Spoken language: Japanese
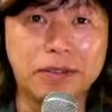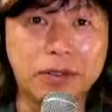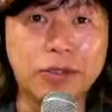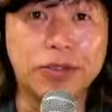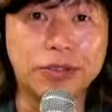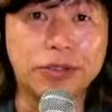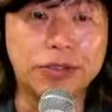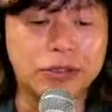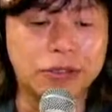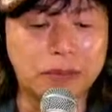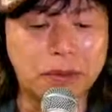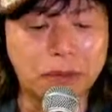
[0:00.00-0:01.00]
とい
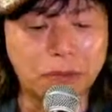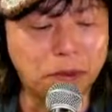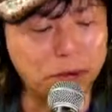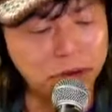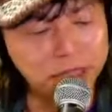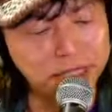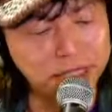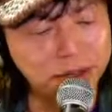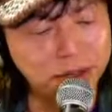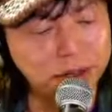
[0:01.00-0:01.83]
う、まあ、オリジナルの、